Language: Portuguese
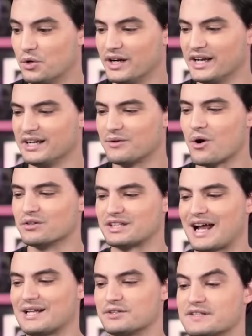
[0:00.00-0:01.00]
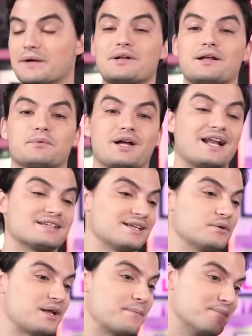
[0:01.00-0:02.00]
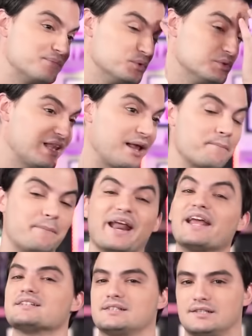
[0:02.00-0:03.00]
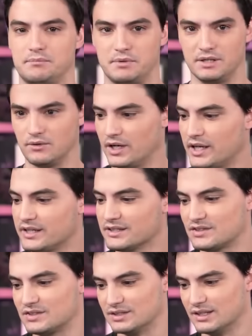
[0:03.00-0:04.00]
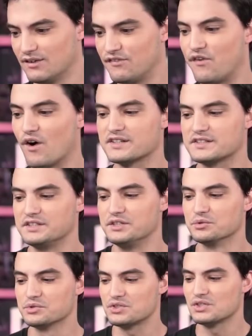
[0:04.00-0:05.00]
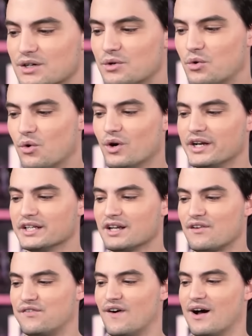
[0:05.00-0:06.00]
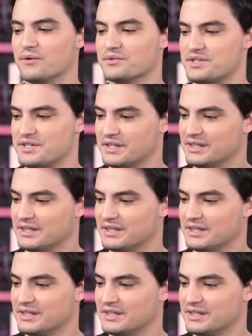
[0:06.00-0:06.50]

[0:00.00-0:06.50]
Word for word: Gorila encontrado! Saiu na... Cara, saiu na, na imprensa, mano. Olha isso. Fox News, Gorila Found.